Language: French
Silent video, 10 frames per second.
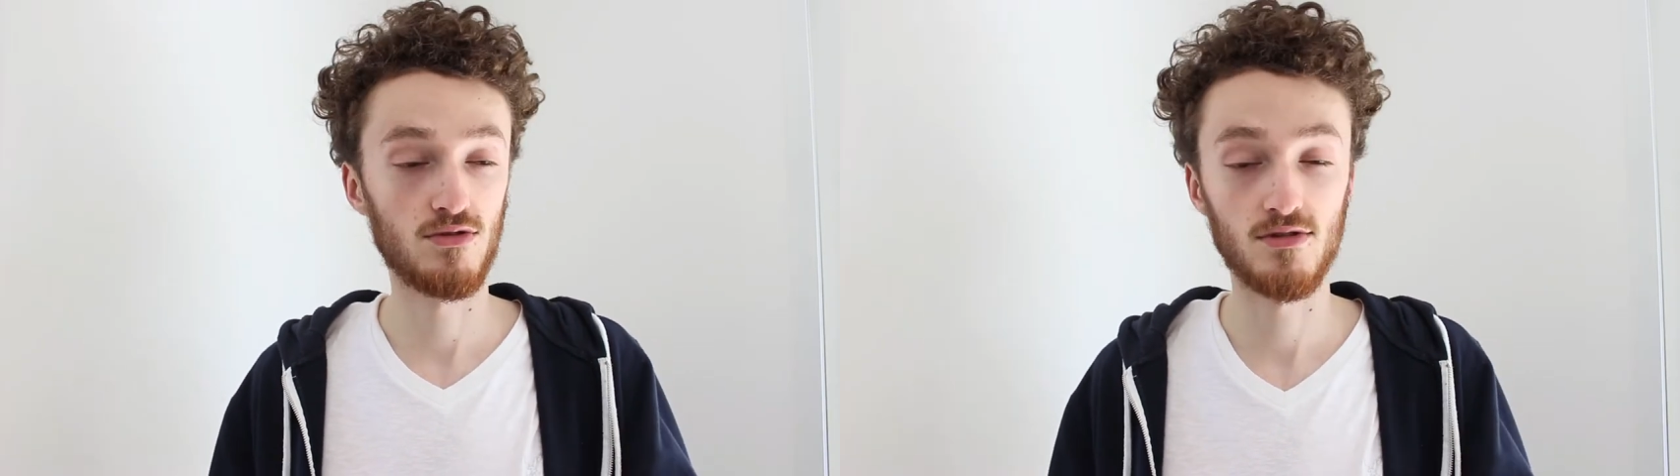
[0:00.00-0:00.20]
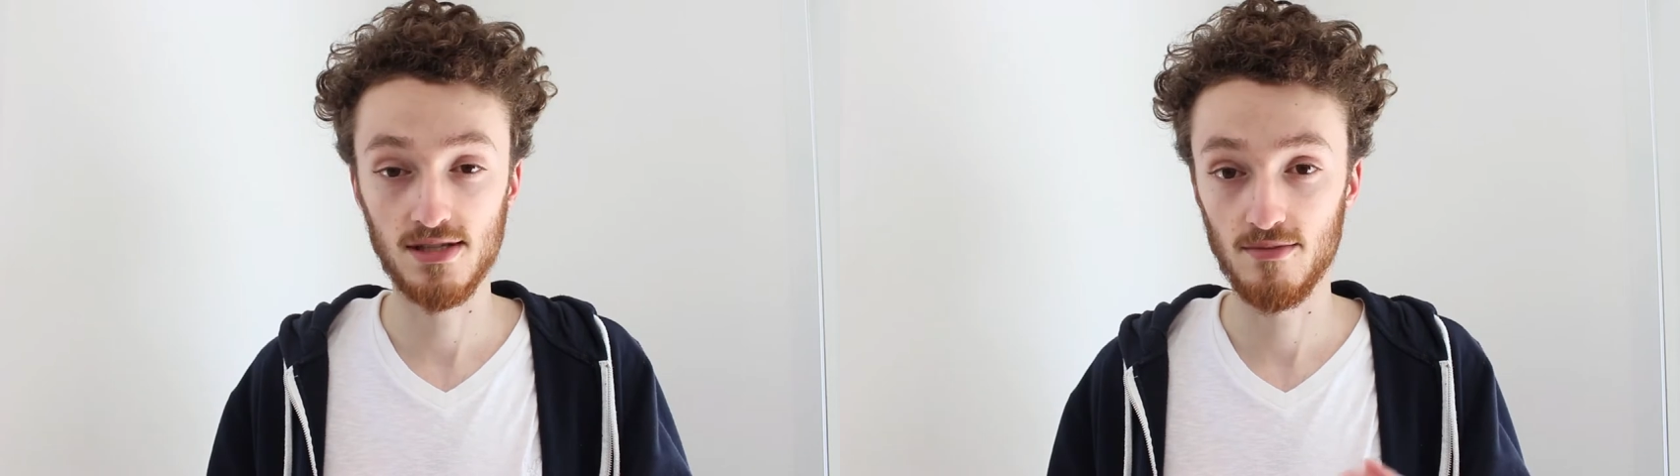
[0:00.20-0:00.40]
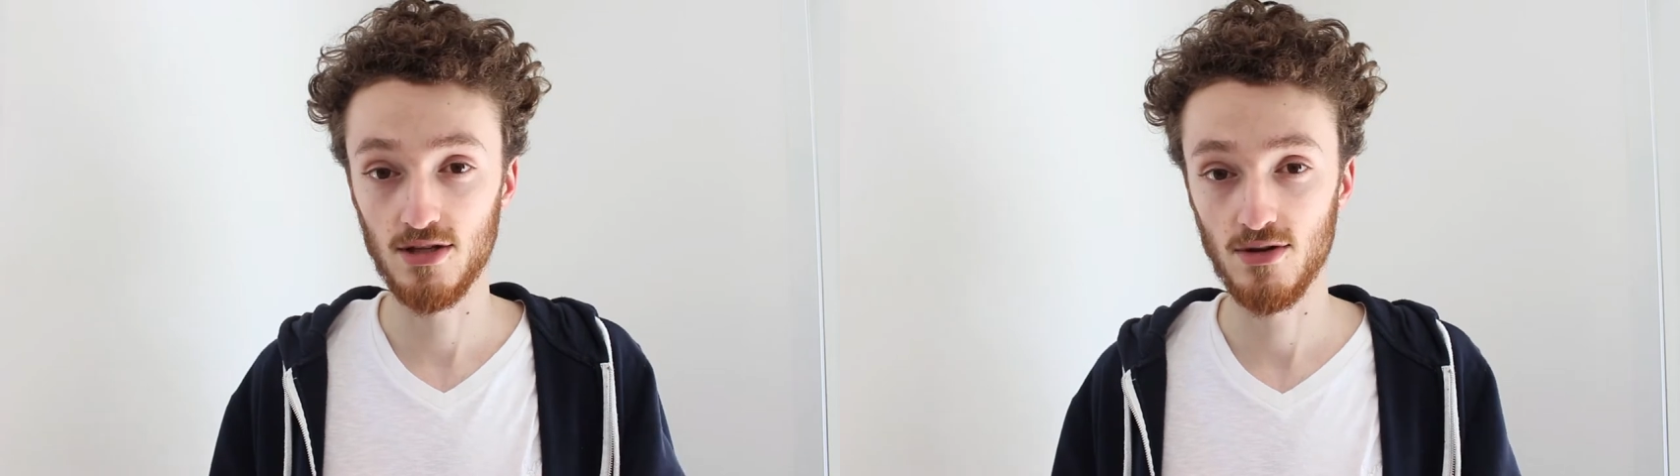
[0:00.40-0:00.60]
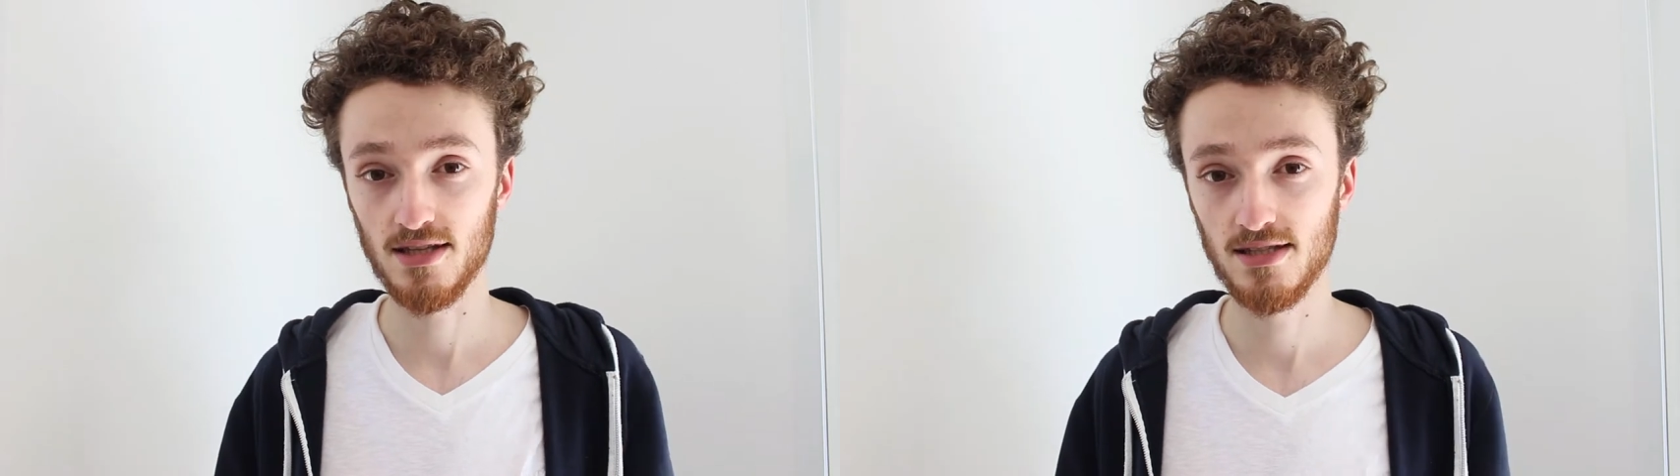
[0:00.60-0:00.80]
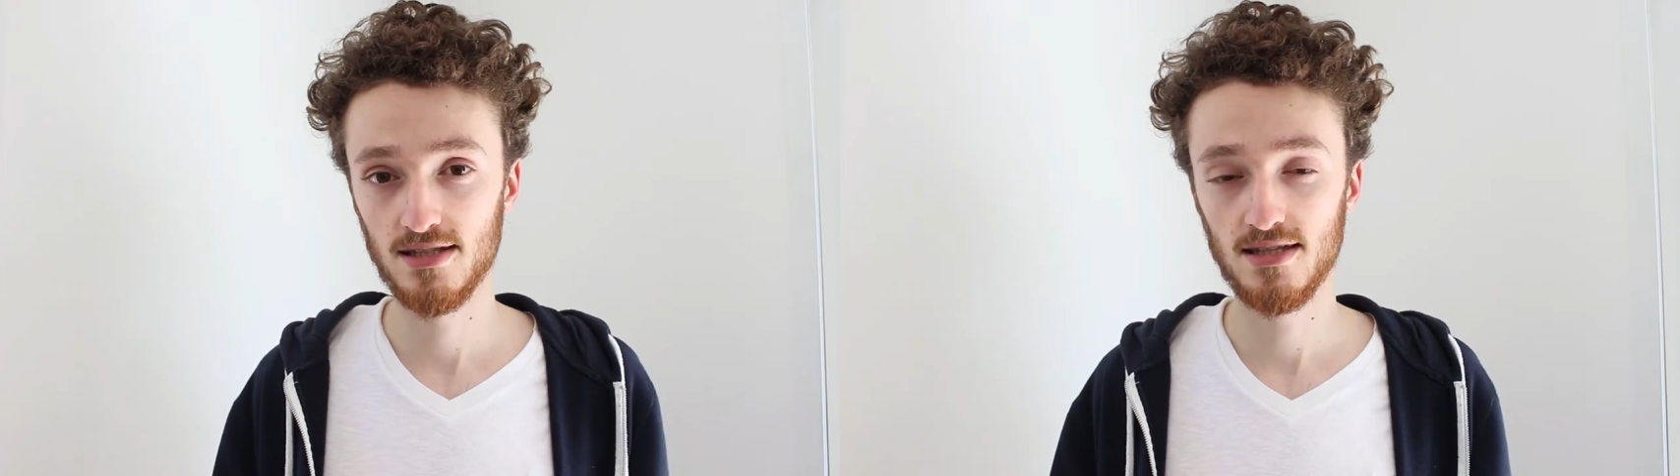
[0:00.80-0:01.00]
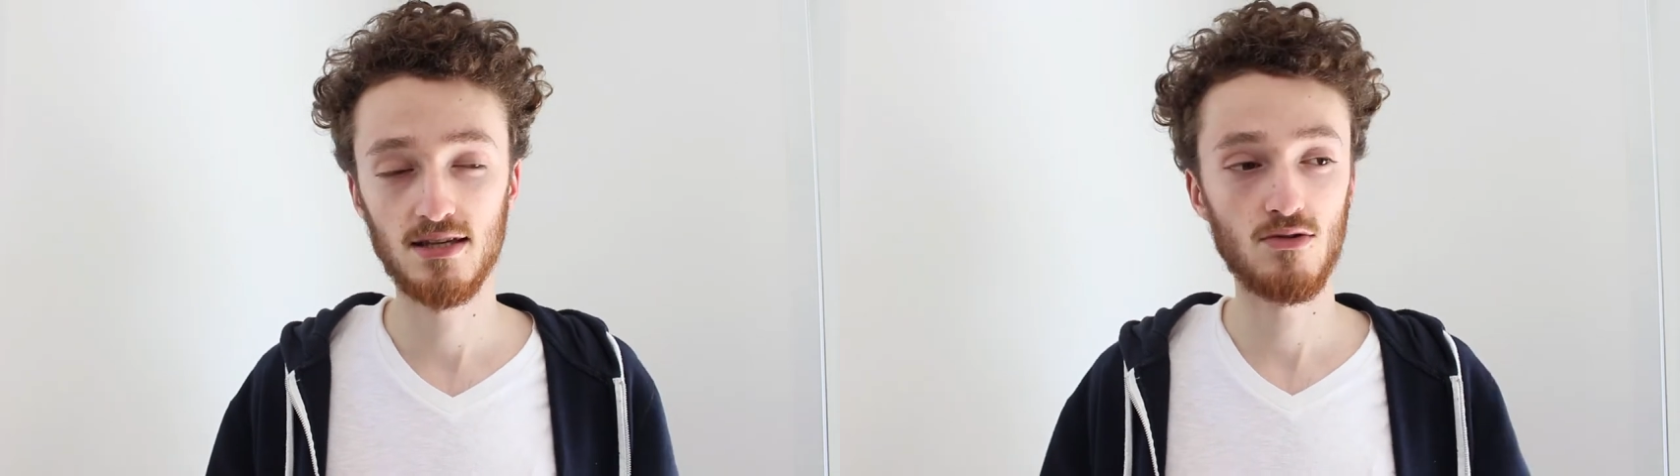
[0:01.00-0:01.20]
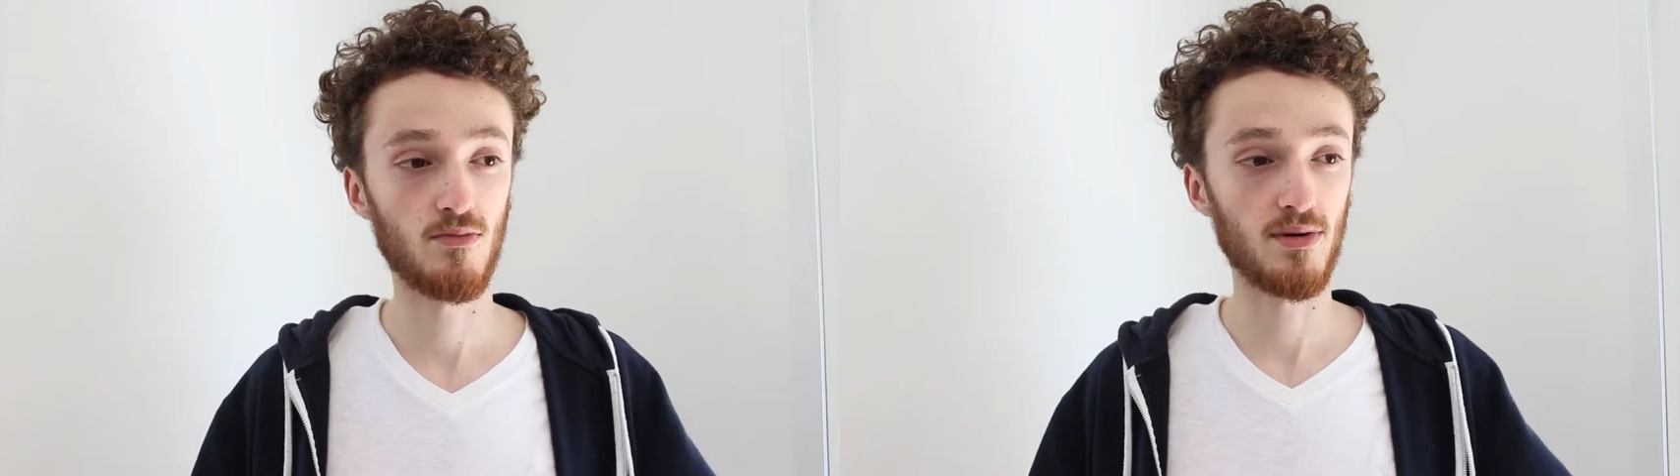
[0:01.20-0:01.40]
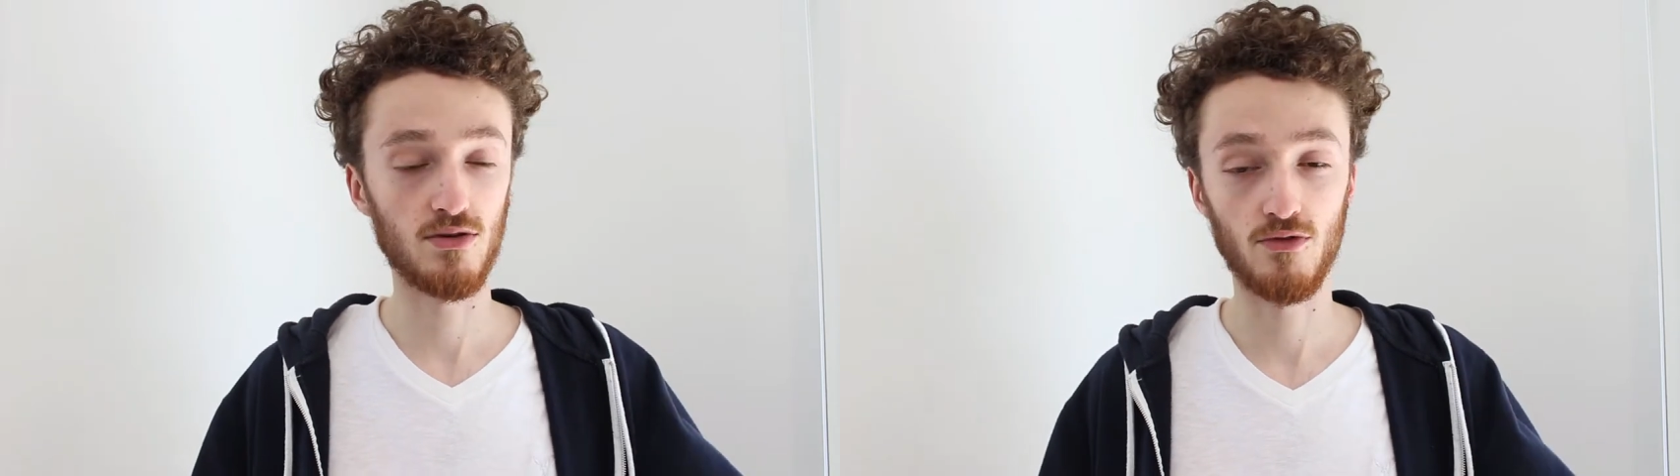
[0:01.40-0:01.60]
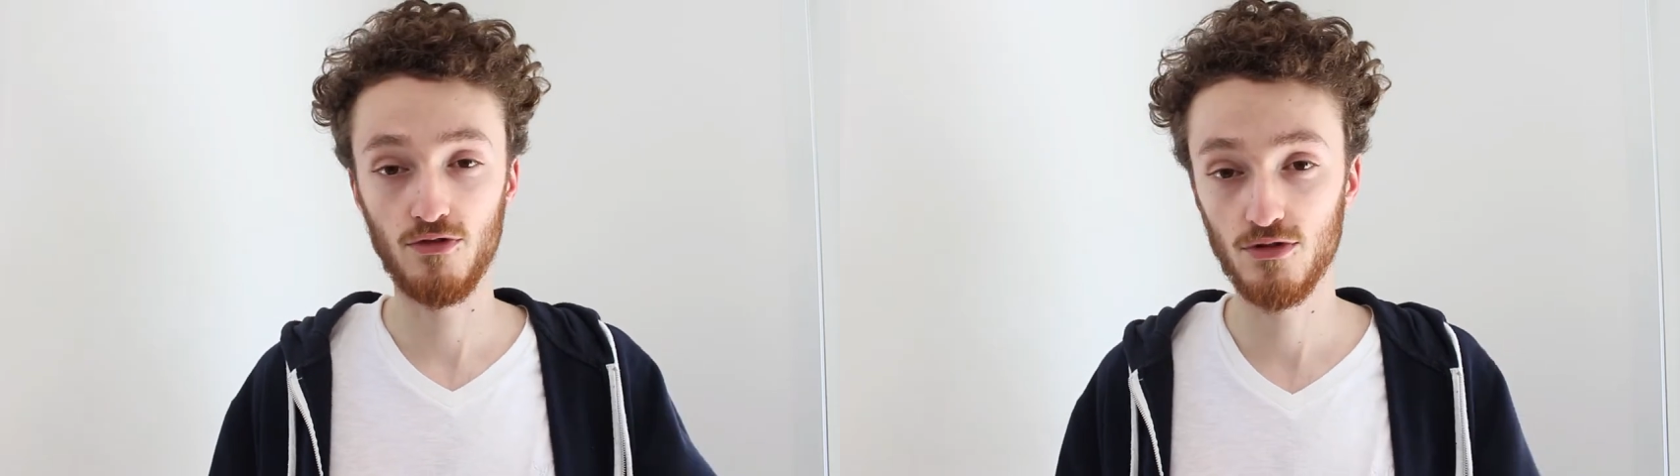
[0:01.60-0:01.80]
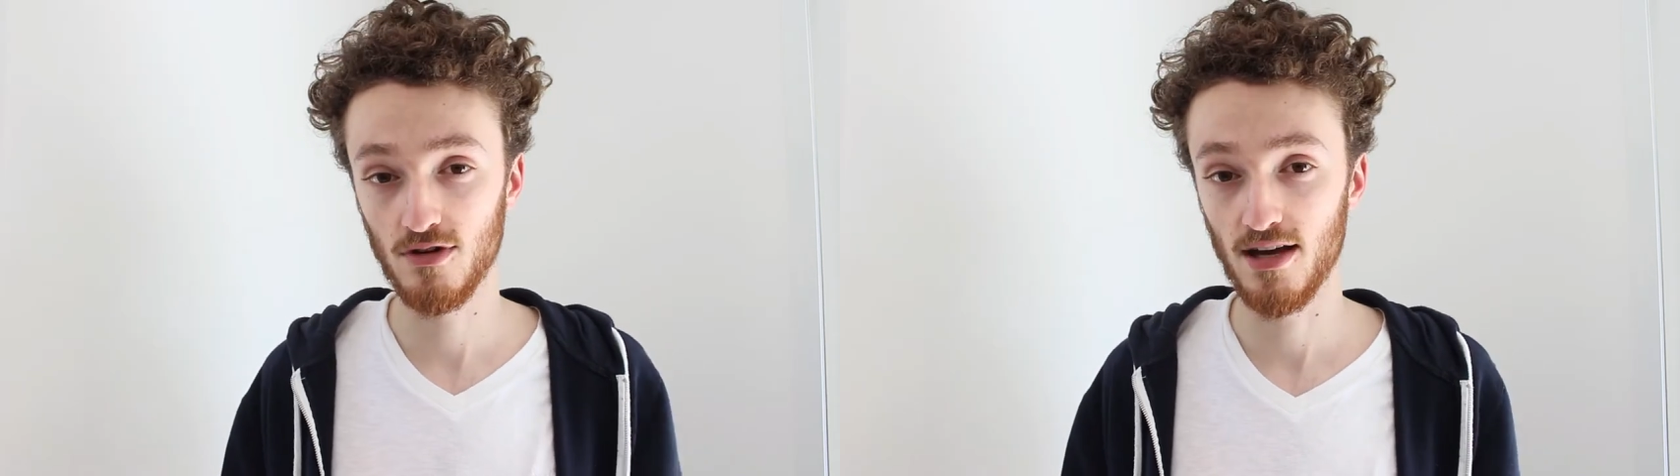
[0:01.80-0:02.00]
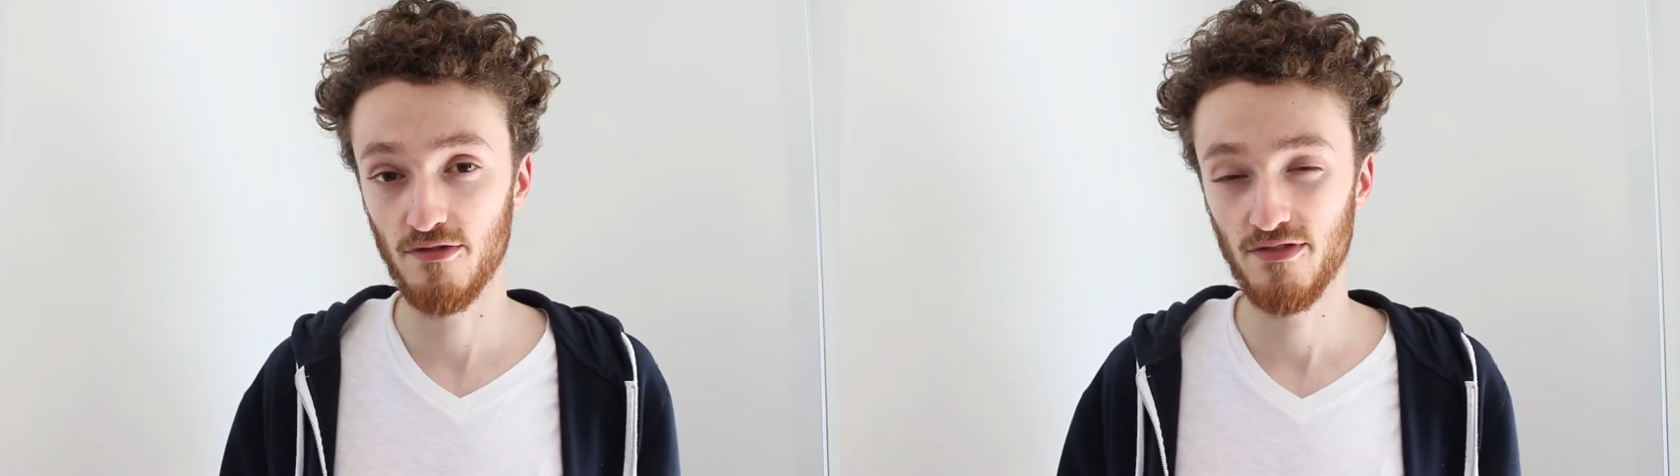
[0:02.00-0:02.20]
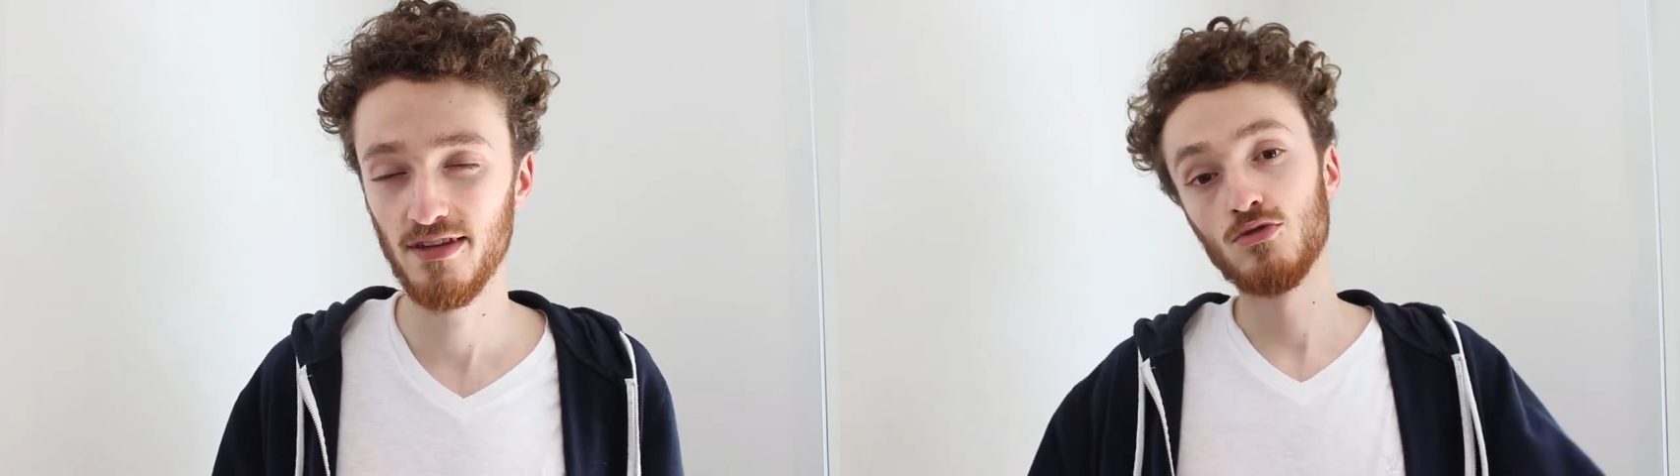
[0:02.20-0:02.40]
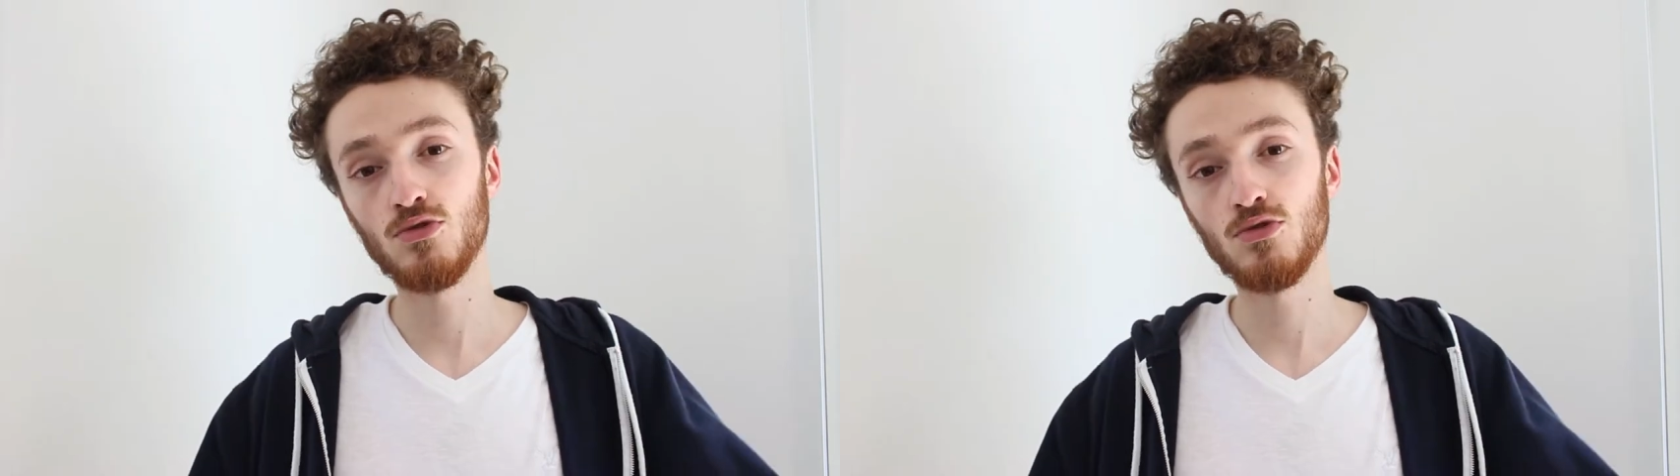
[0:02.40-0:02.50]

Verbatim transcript: dans un milieu artistique, on parle de photographie,